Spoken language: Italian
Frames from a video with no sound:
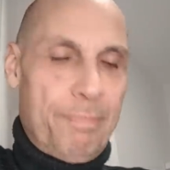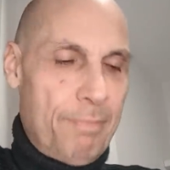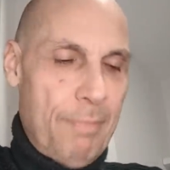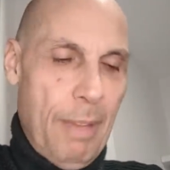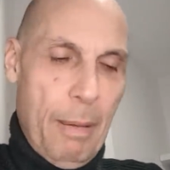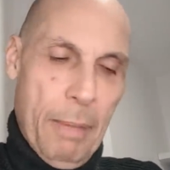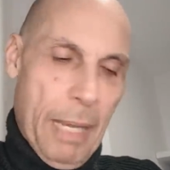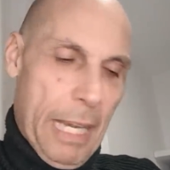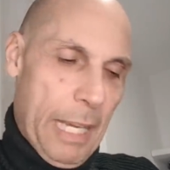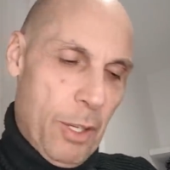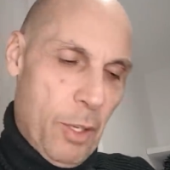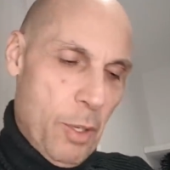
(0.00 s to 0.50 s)

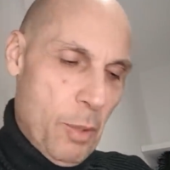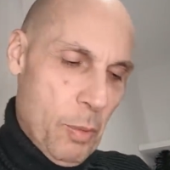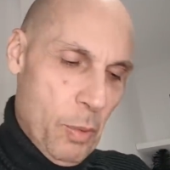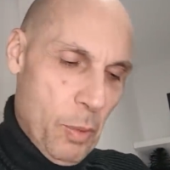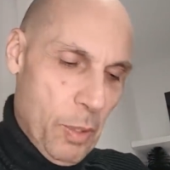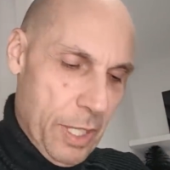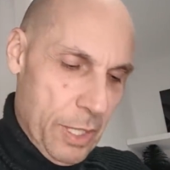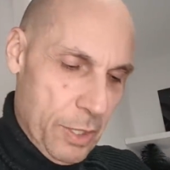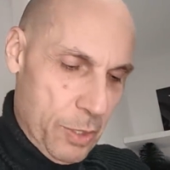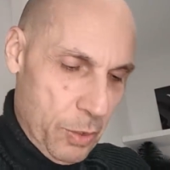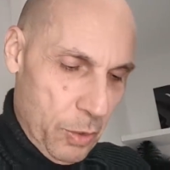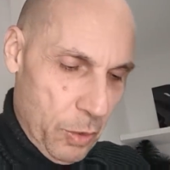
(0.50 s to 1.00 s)
Vabbè,
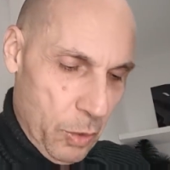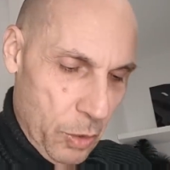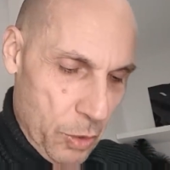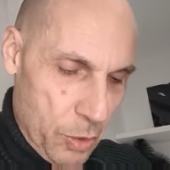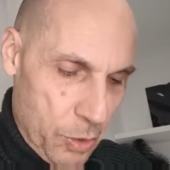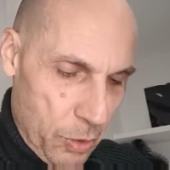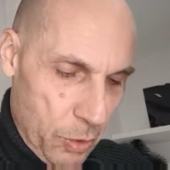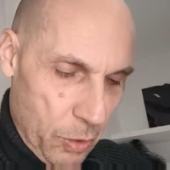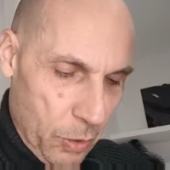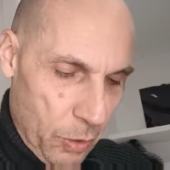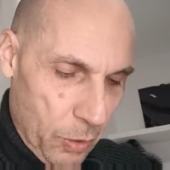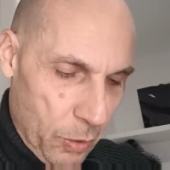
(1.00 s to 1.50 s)
comunque sono,
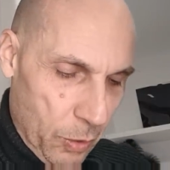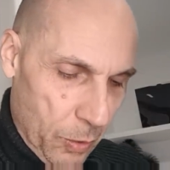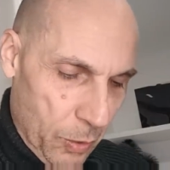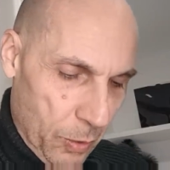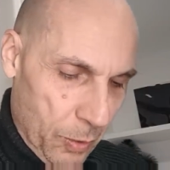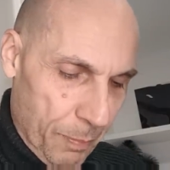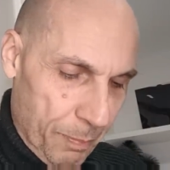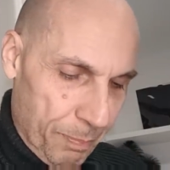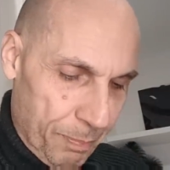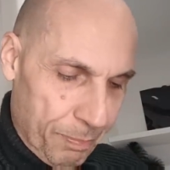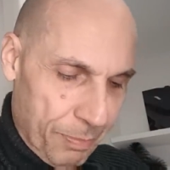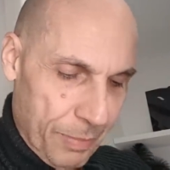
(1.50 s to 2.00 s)

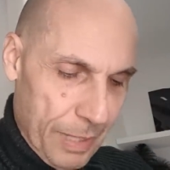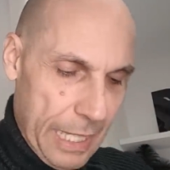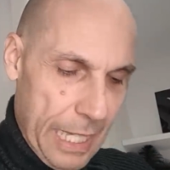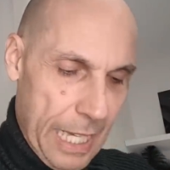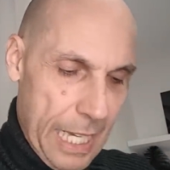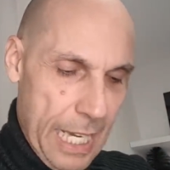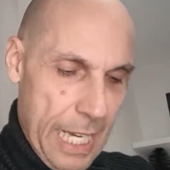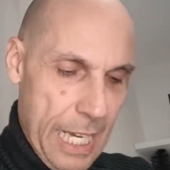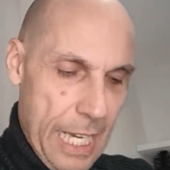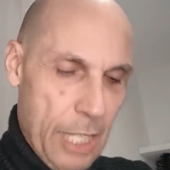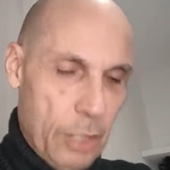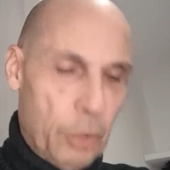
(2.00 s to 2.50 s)
sono
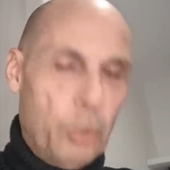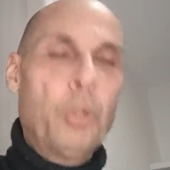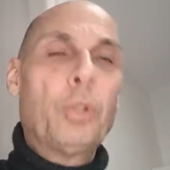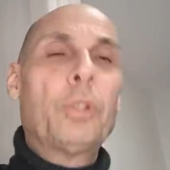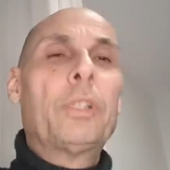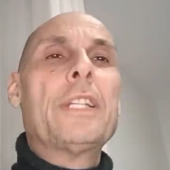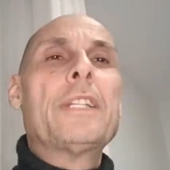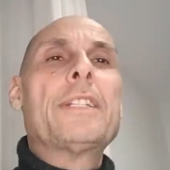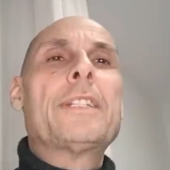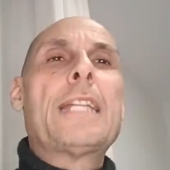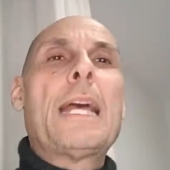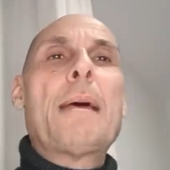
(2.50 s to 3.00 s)

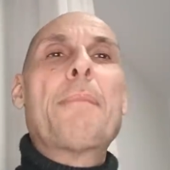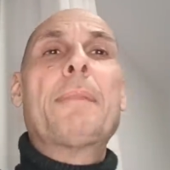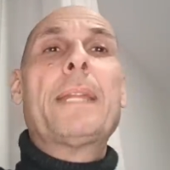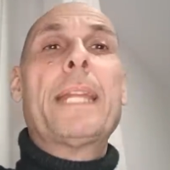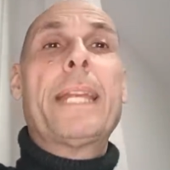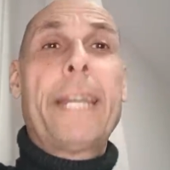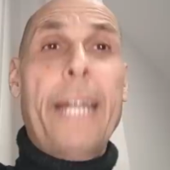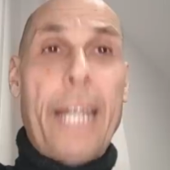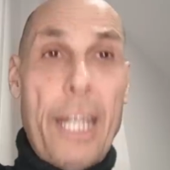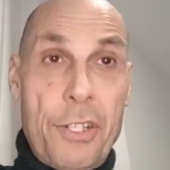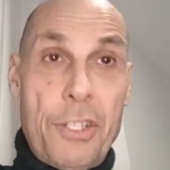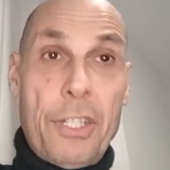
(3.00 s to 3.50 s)
tutti step
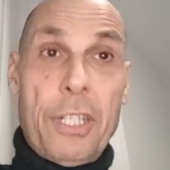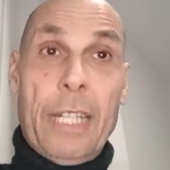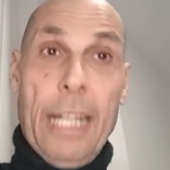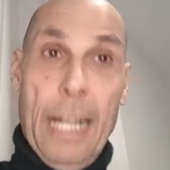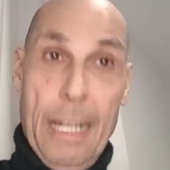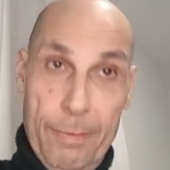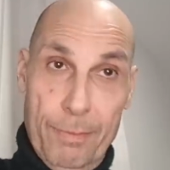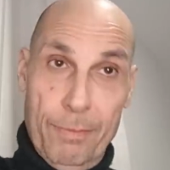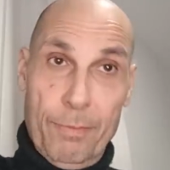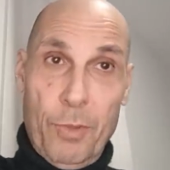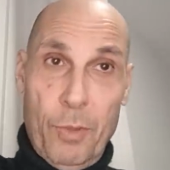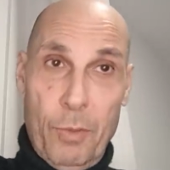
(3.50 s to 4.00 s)
di
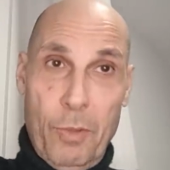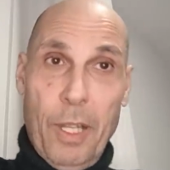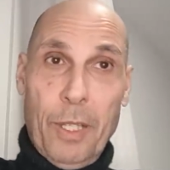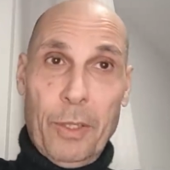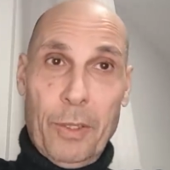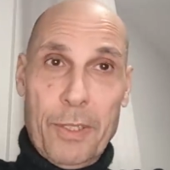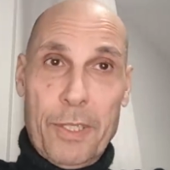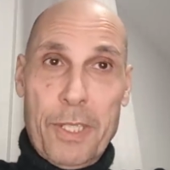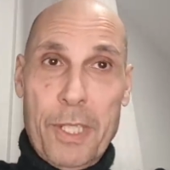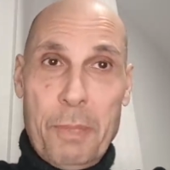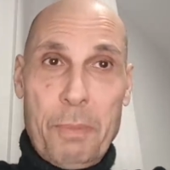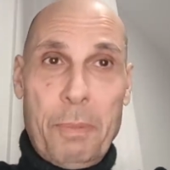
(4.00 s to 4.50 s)
crescita,
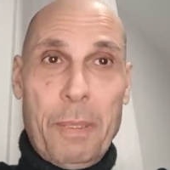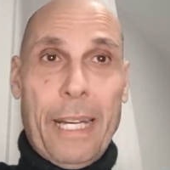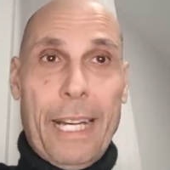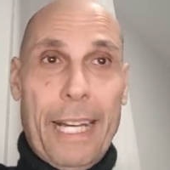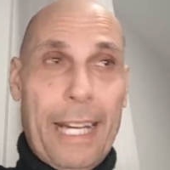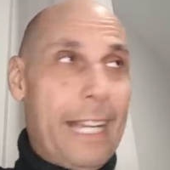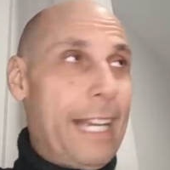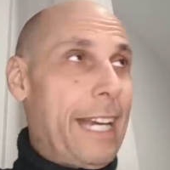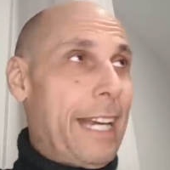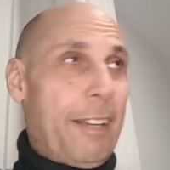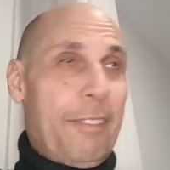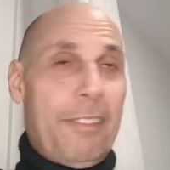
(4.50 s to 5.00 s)
quando si
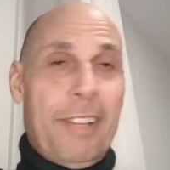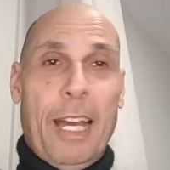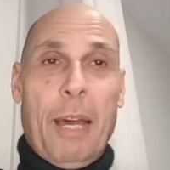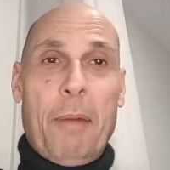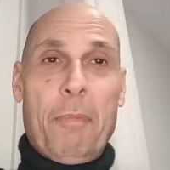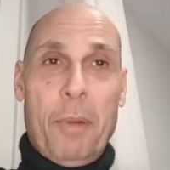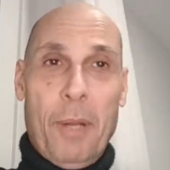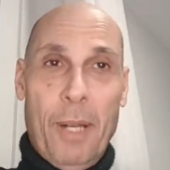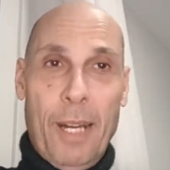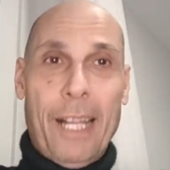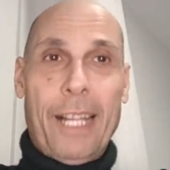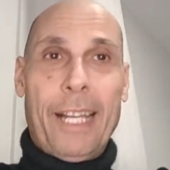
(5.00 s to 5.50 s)
spera che
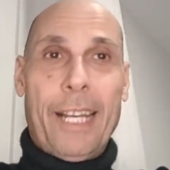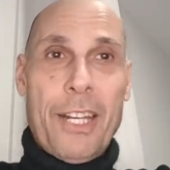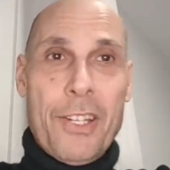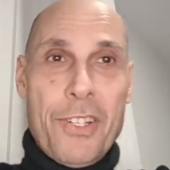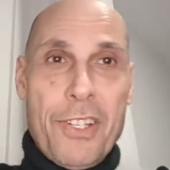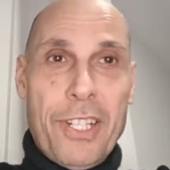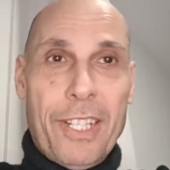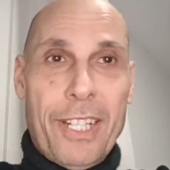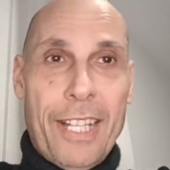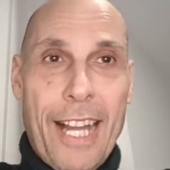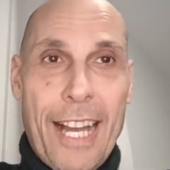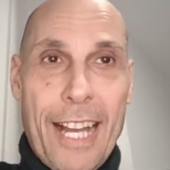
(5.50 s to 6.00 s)
arriverà poi la
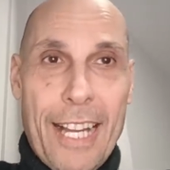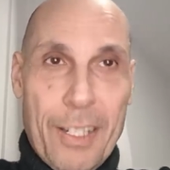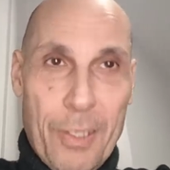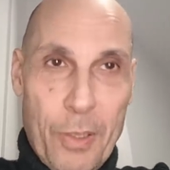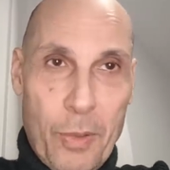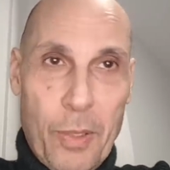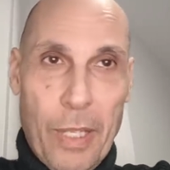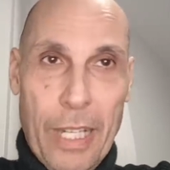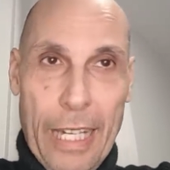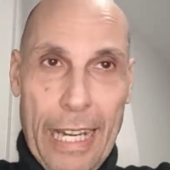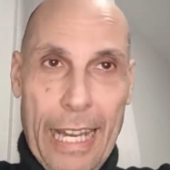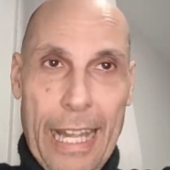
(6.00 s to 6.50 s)
crescita,
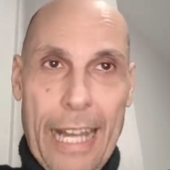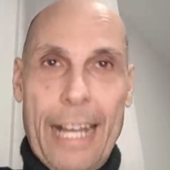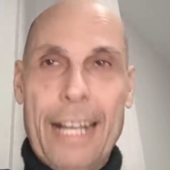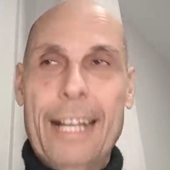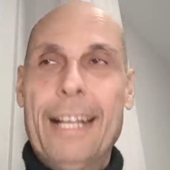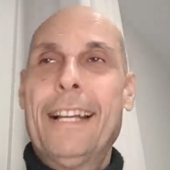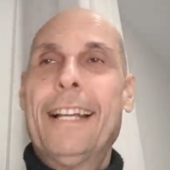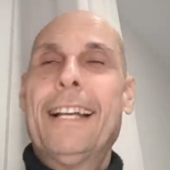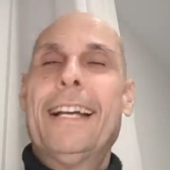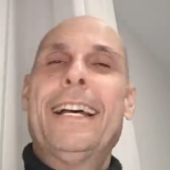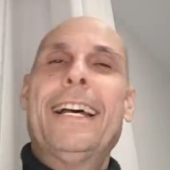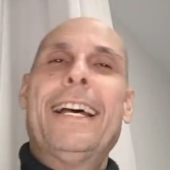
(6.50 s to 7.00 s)
quella
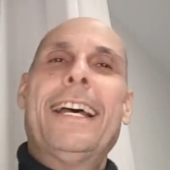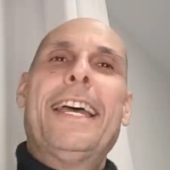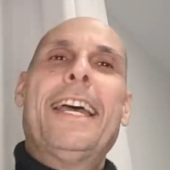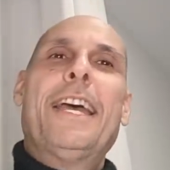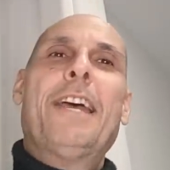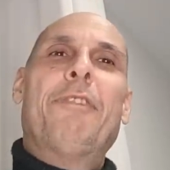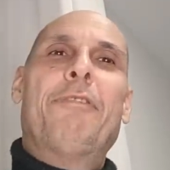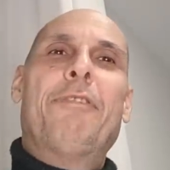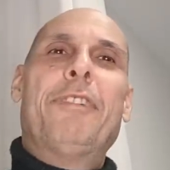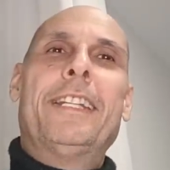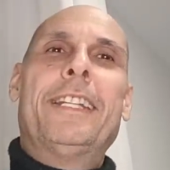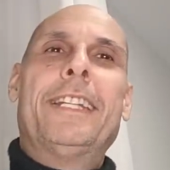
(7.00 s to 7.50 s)

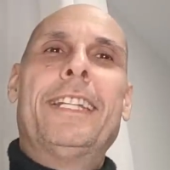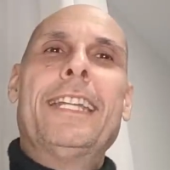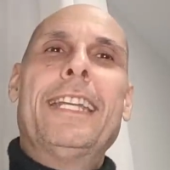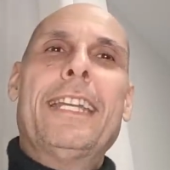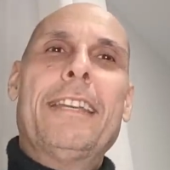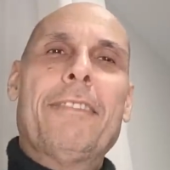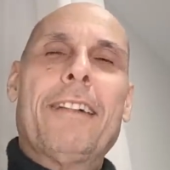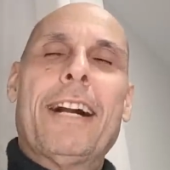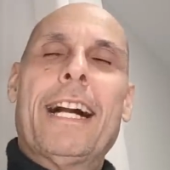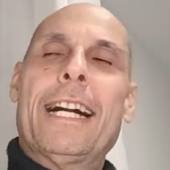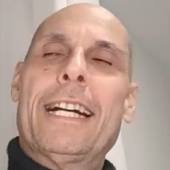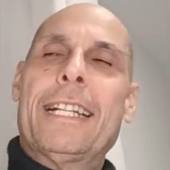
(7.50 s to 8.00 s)

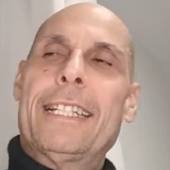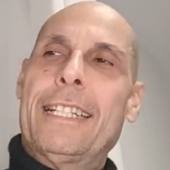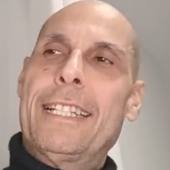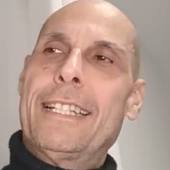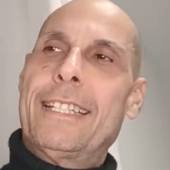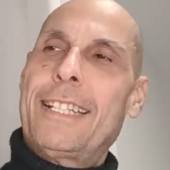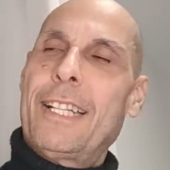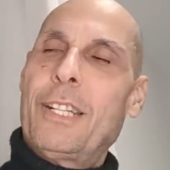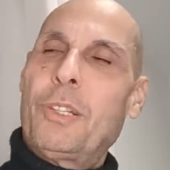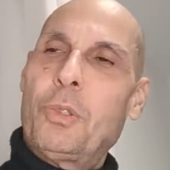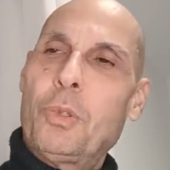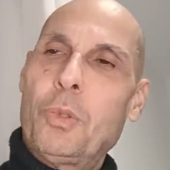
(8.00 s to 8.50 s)
effettiva, di
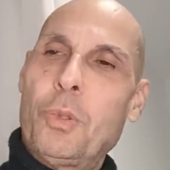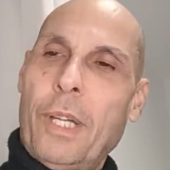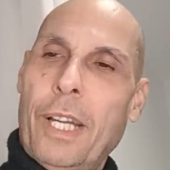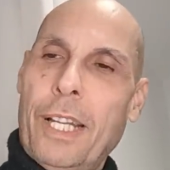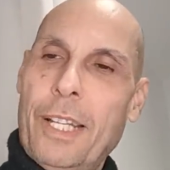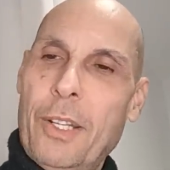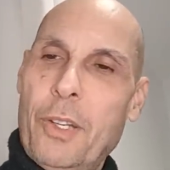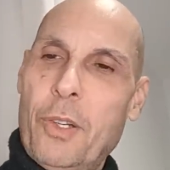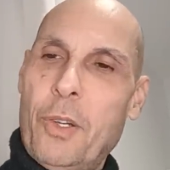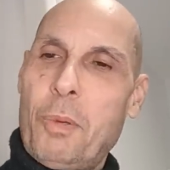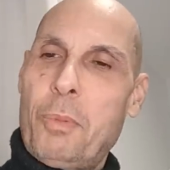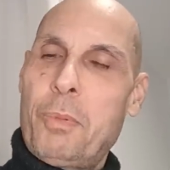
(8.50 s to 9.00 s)
statura,
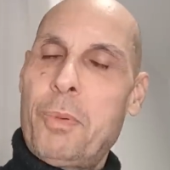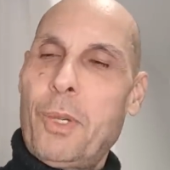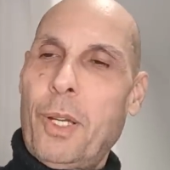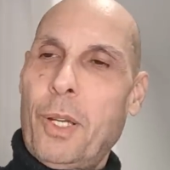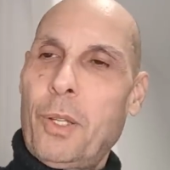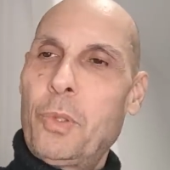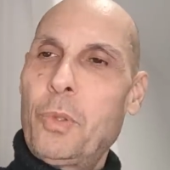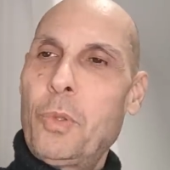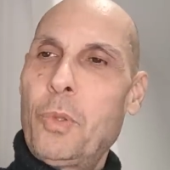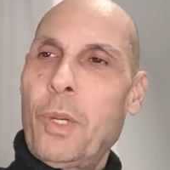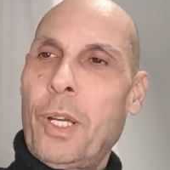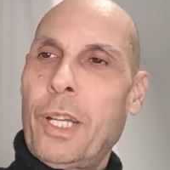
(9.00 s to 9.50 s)
di
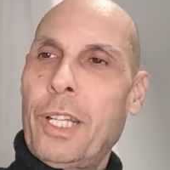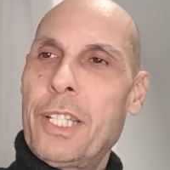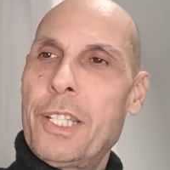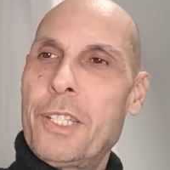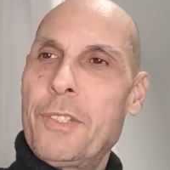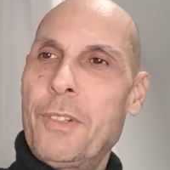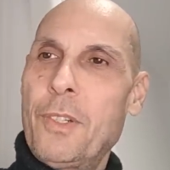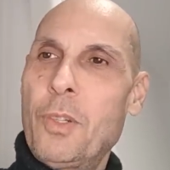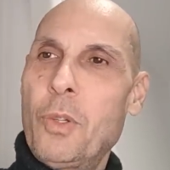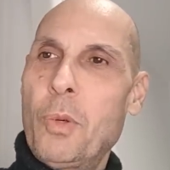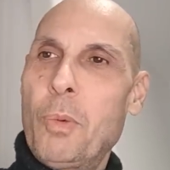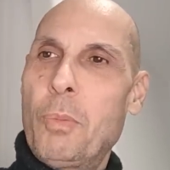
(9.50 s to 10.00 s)
corporatura, di
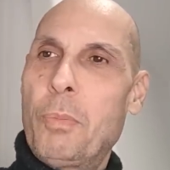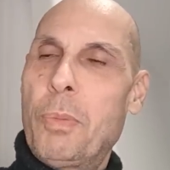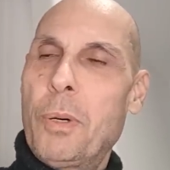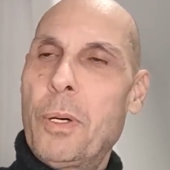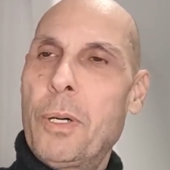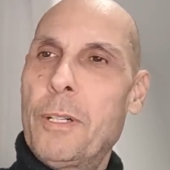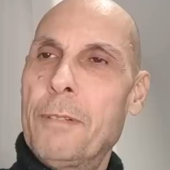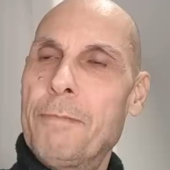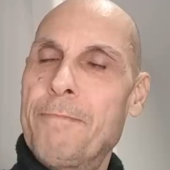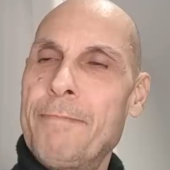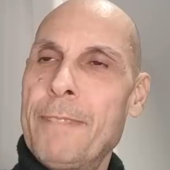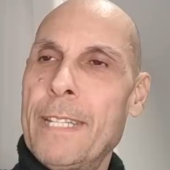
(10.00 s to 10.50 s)

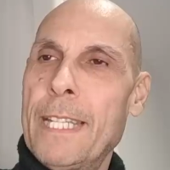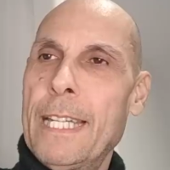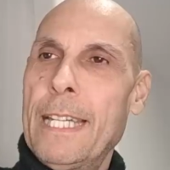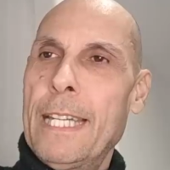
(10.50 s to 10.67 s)
sviluppo,